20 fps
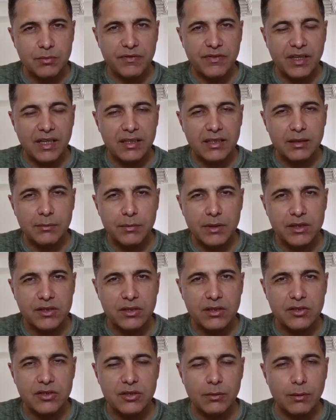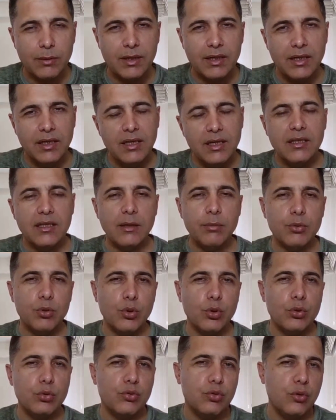ifade etmeye çalıştım ama tabii
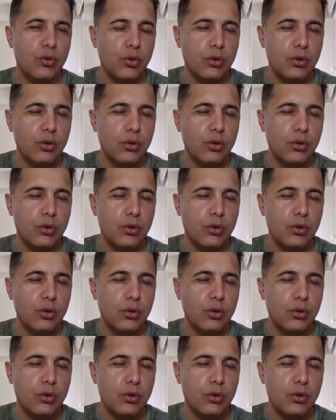görüntülü